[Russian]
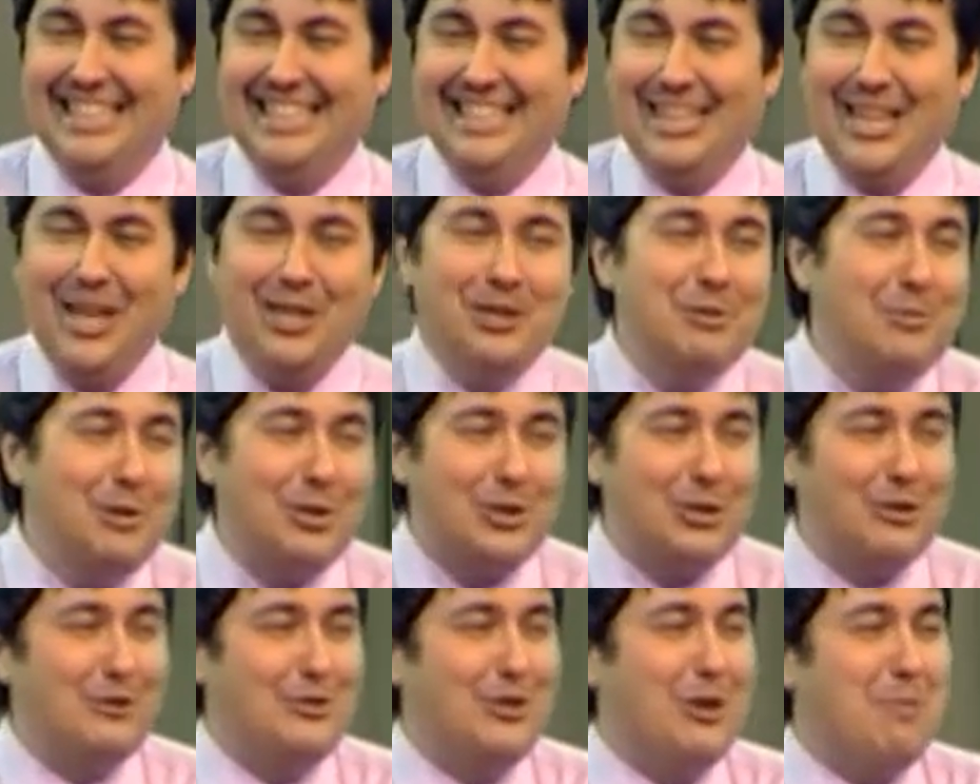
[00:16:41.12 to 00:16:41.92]
Я думал,
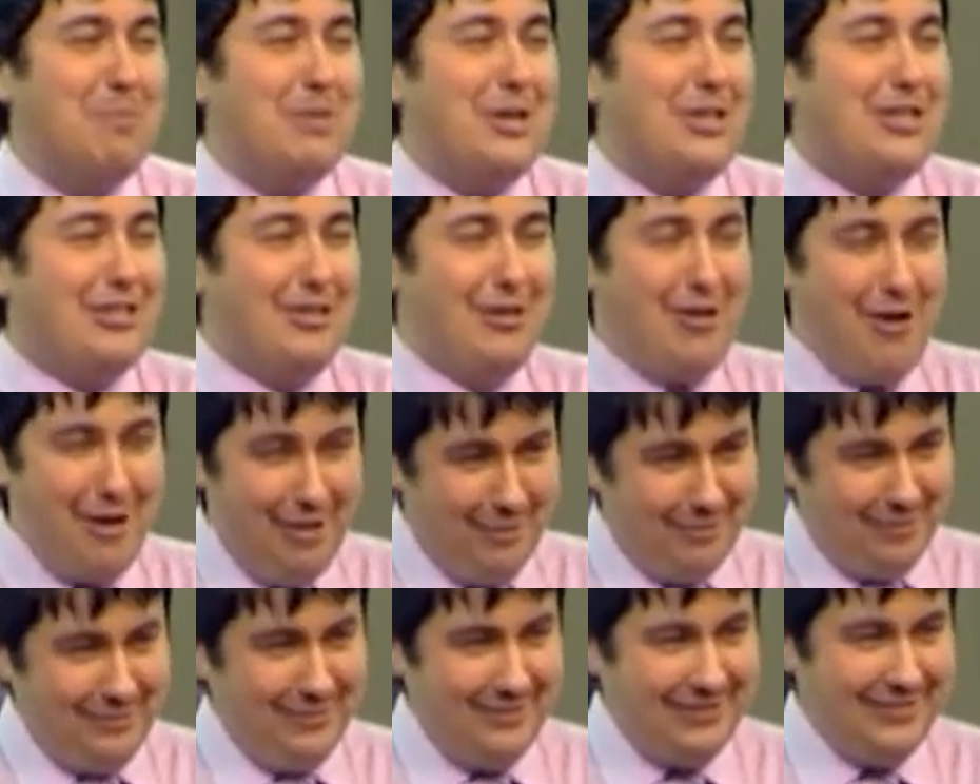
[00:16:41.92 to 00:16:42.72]
что все
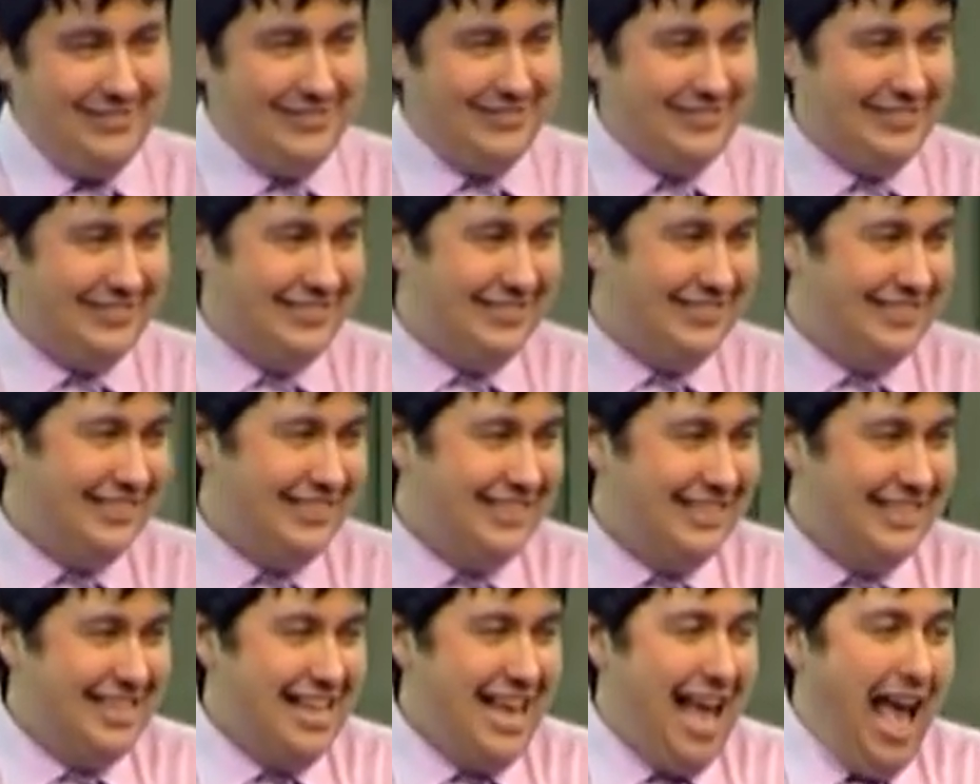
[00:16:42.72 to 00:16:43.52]
прошло.
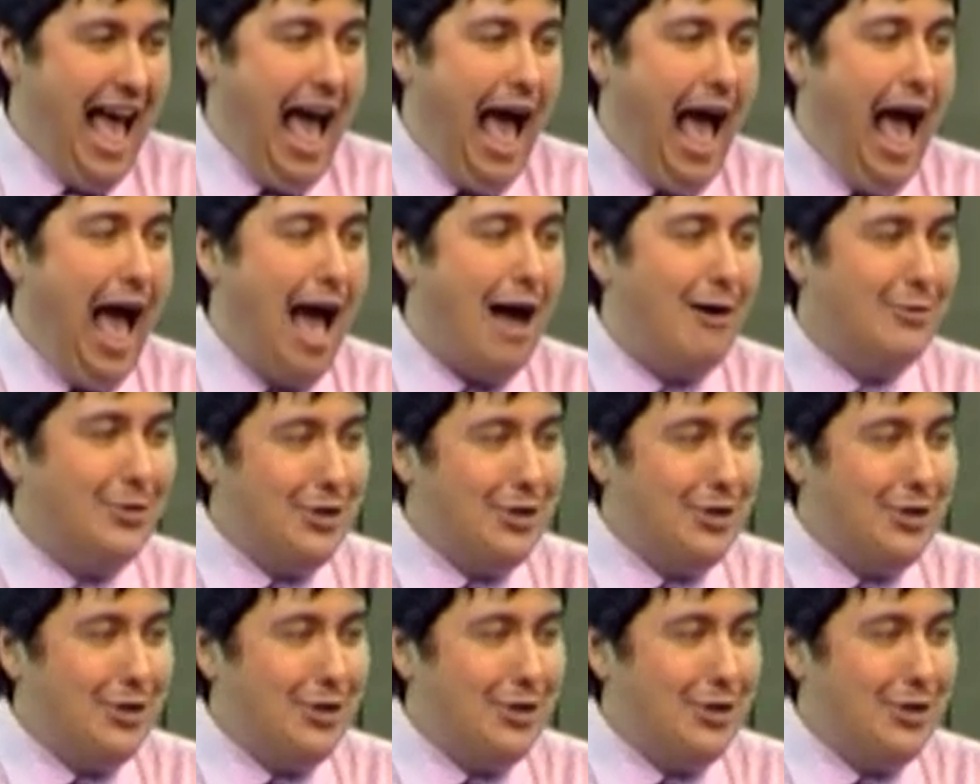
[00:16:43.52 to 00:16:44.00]
А